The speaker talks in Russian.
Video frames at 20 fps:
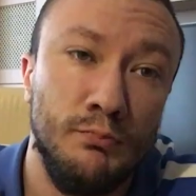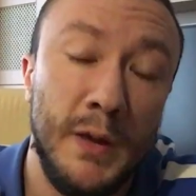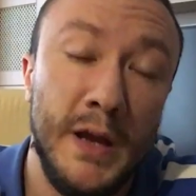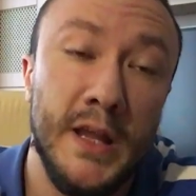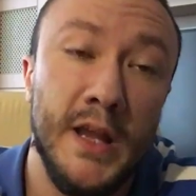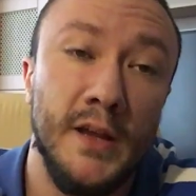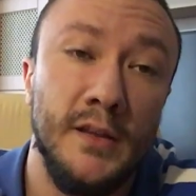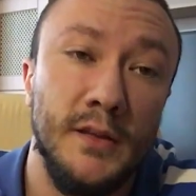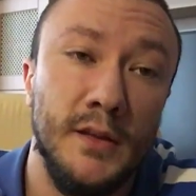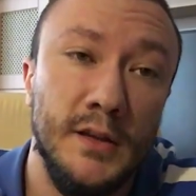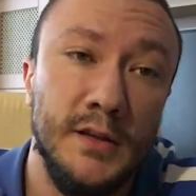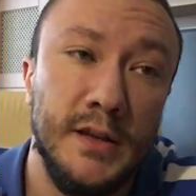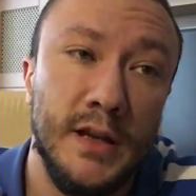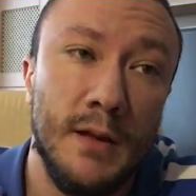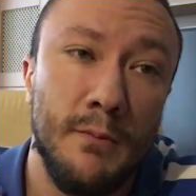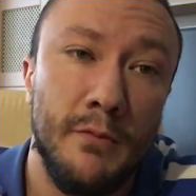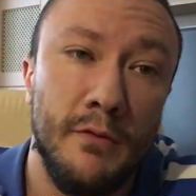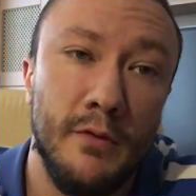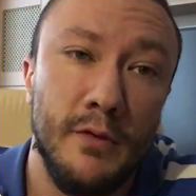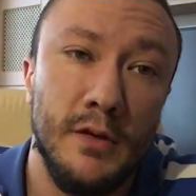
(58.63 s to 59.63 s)
понятные
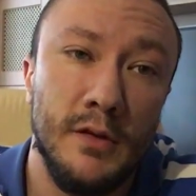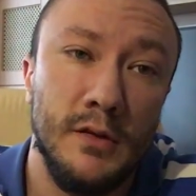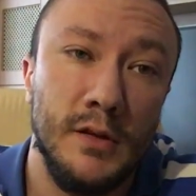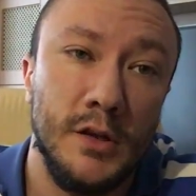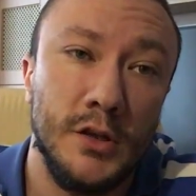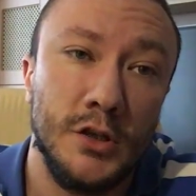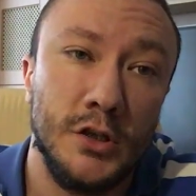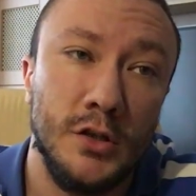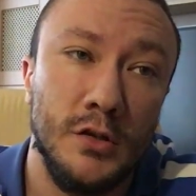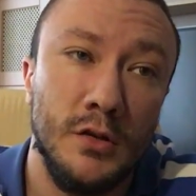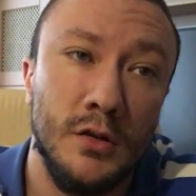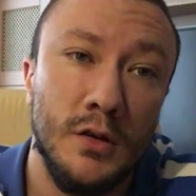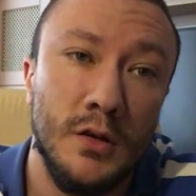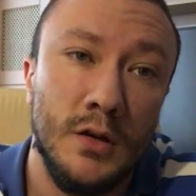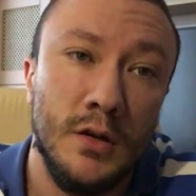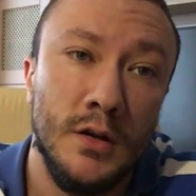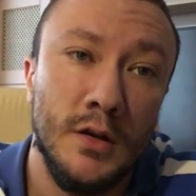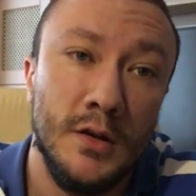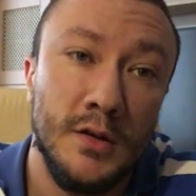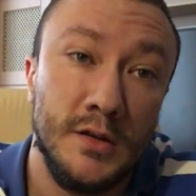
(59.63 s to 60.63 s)
требования наши
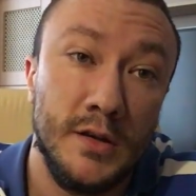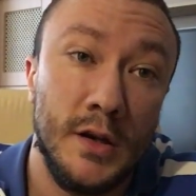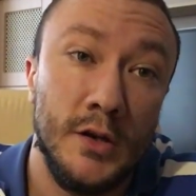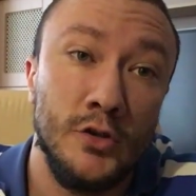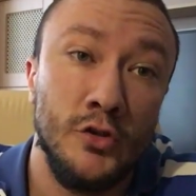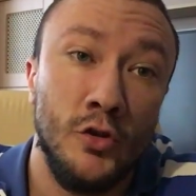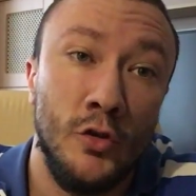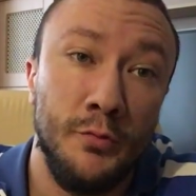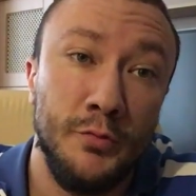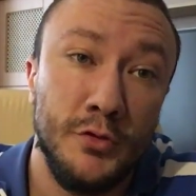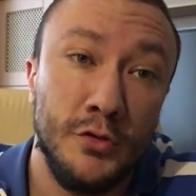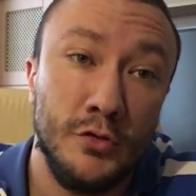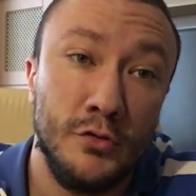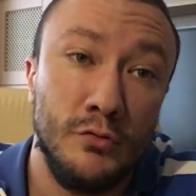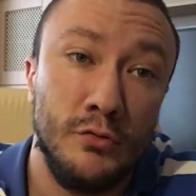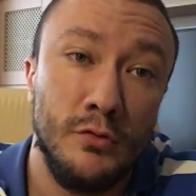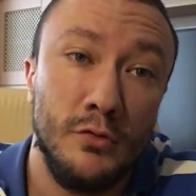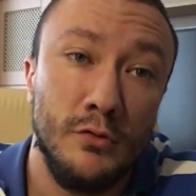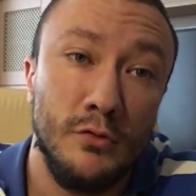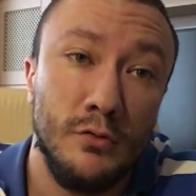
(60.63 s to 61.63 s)
сразу
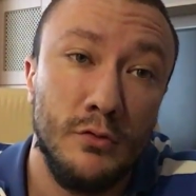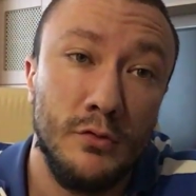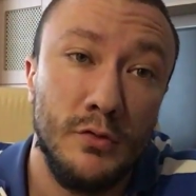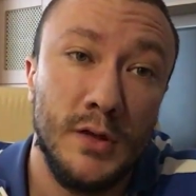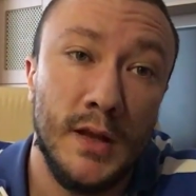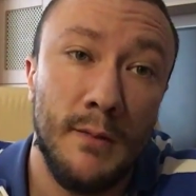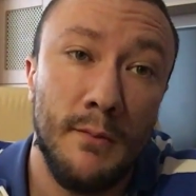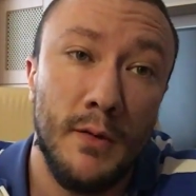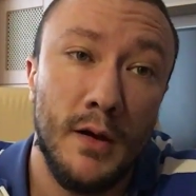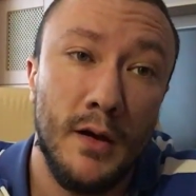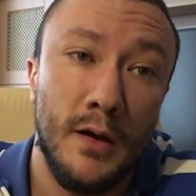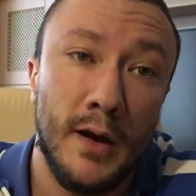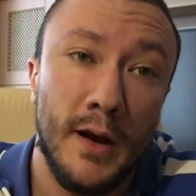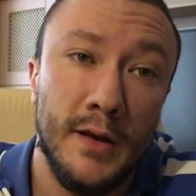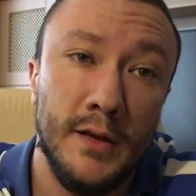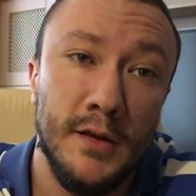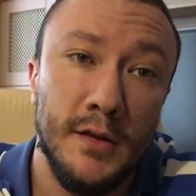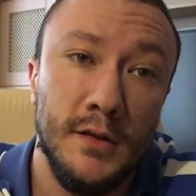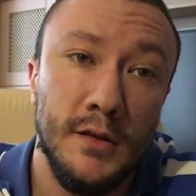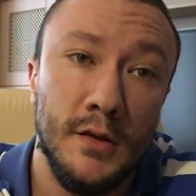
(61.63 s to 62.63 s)
обществу, дабы
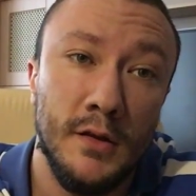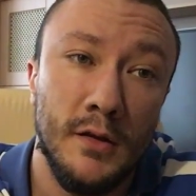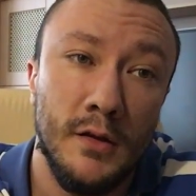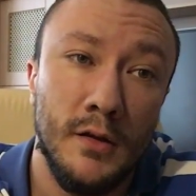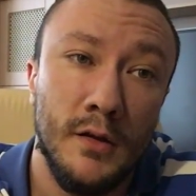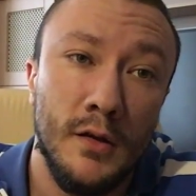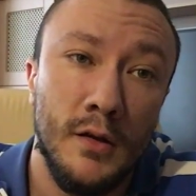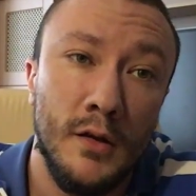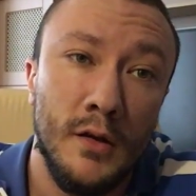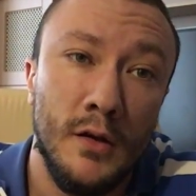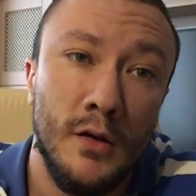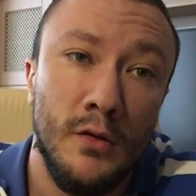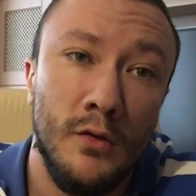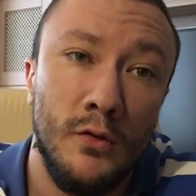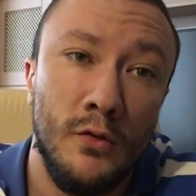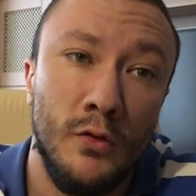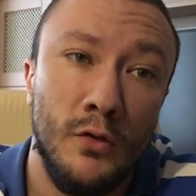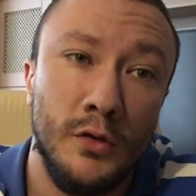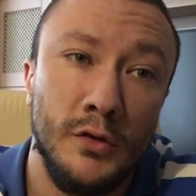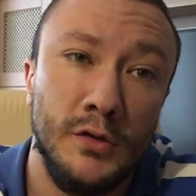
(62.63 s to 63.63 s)
оградить
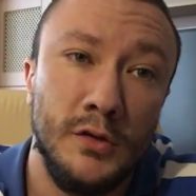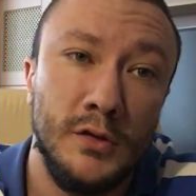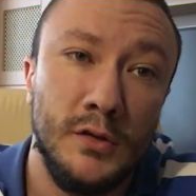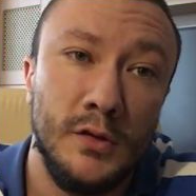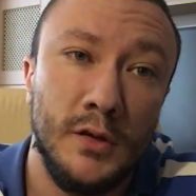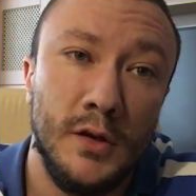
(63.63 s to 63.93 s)
от